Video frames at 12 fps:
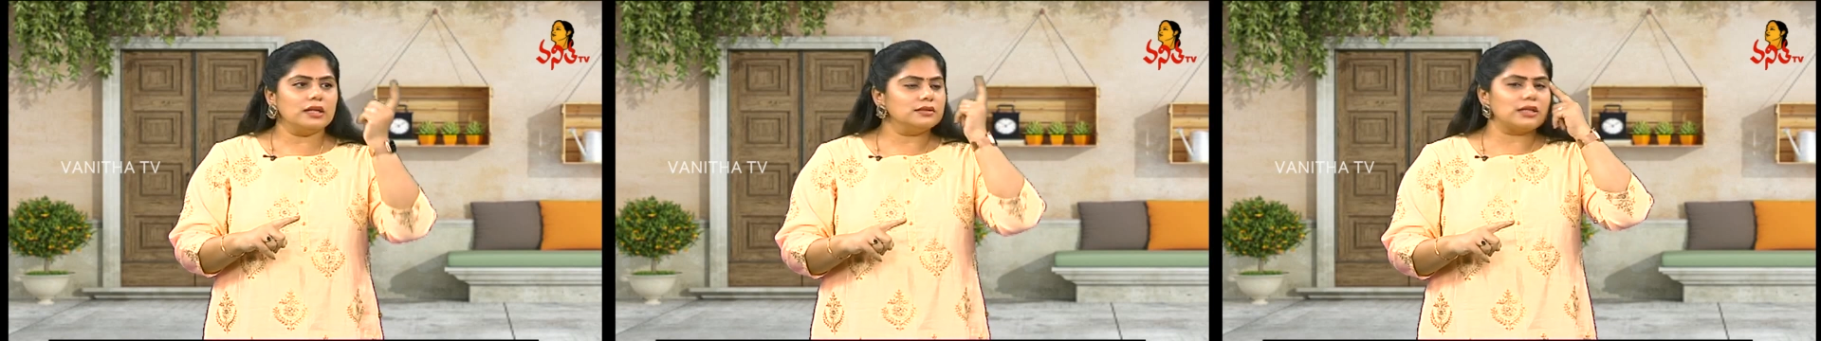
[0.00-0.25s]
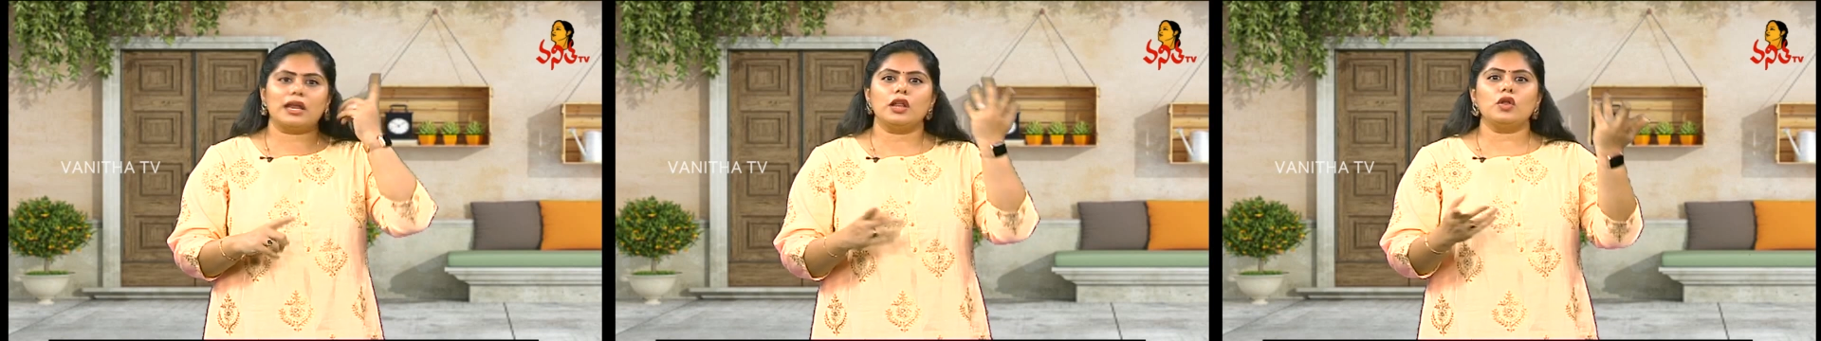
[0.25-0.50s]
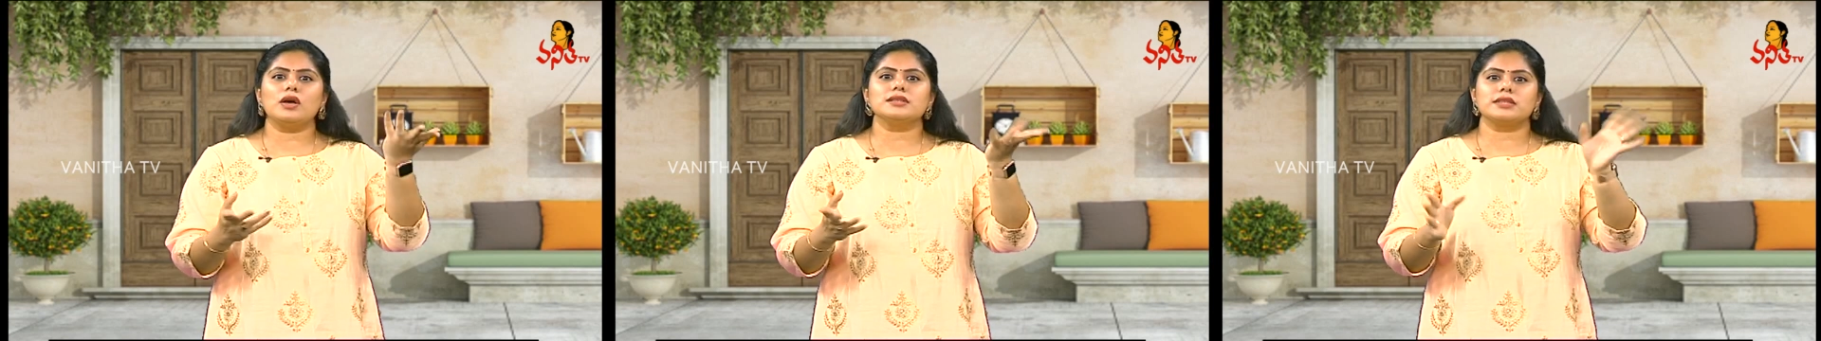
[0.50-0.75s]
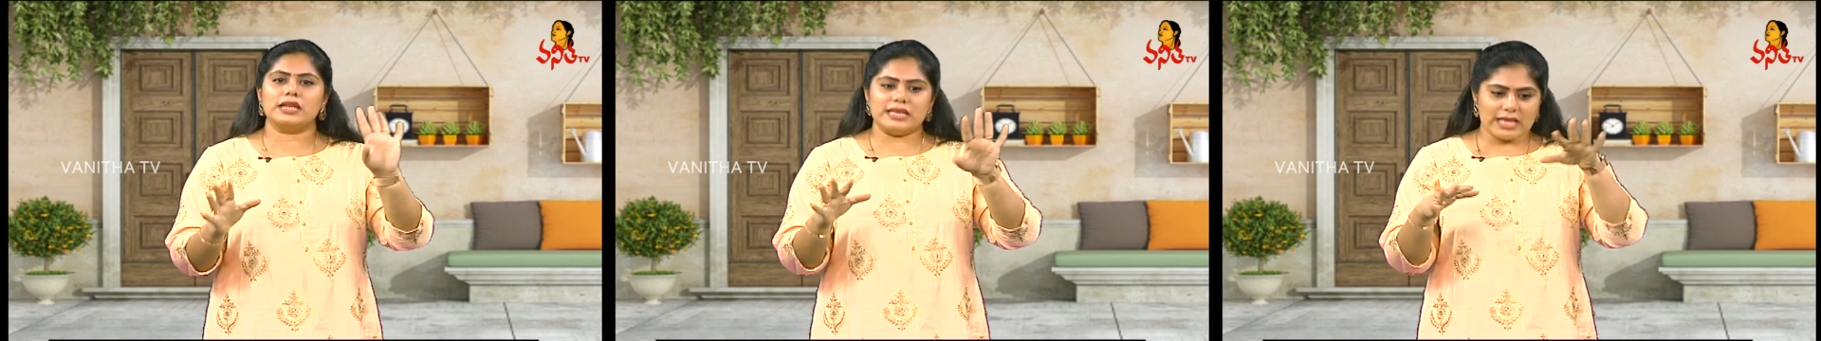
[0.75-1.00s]
తలలో
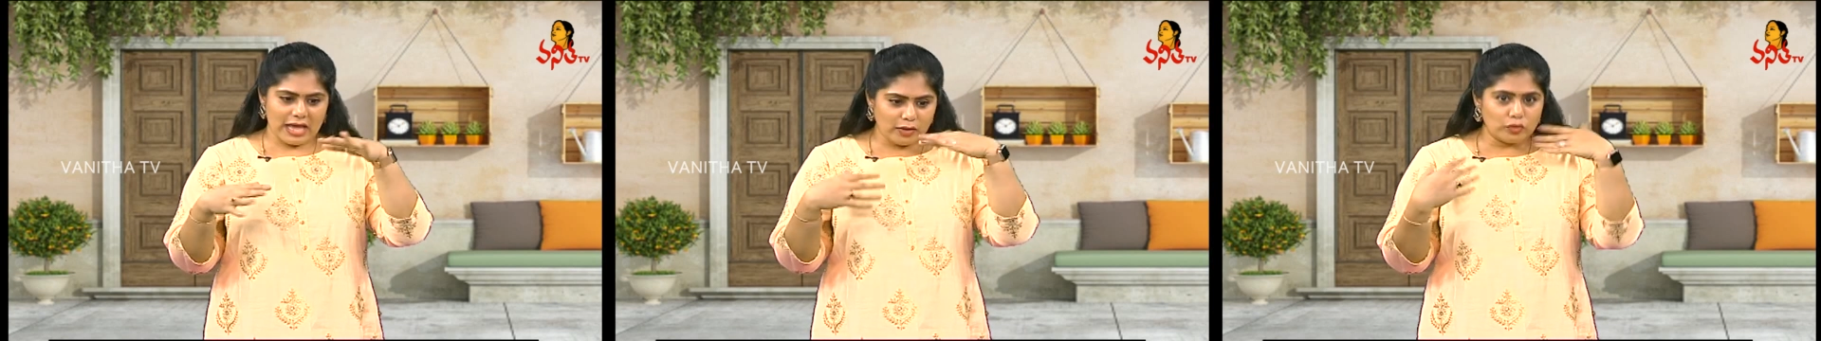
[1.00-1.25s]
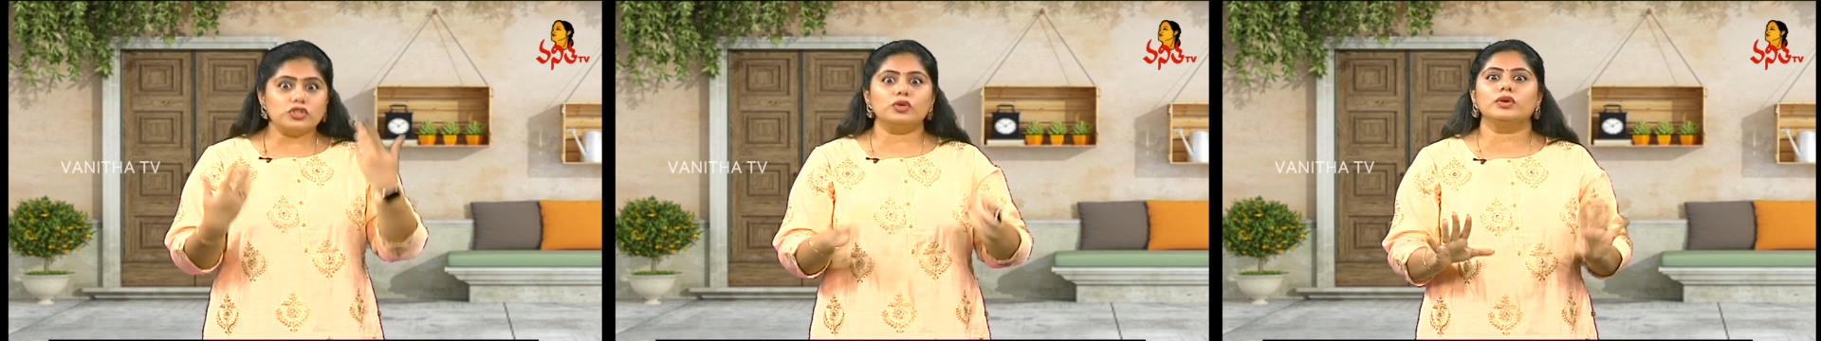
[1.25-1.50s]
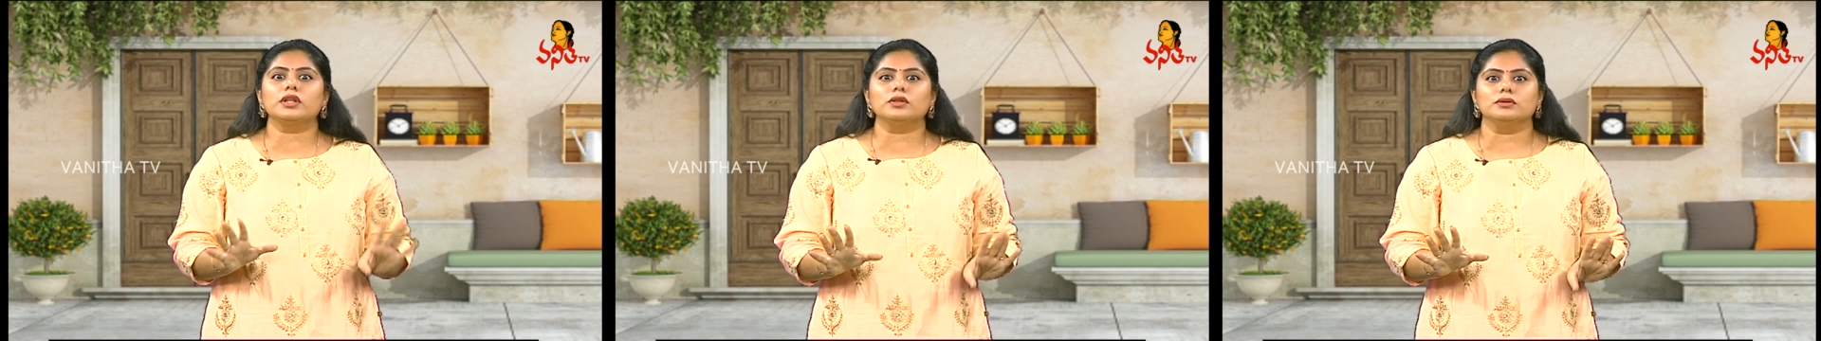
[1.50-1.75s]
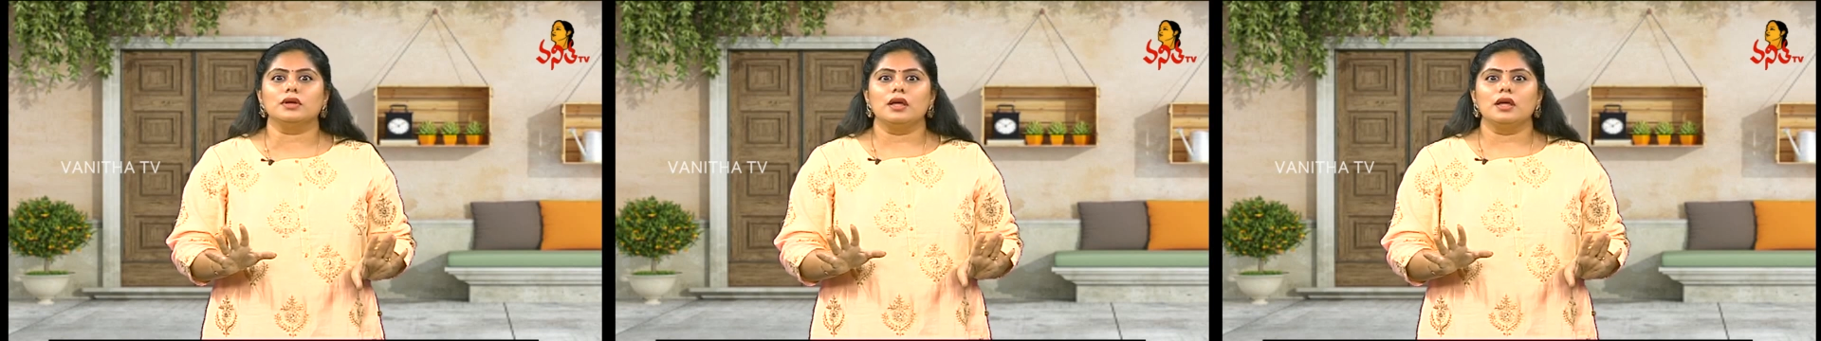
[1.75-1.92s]
అసలు ఏ గుజ్జు ఉండదు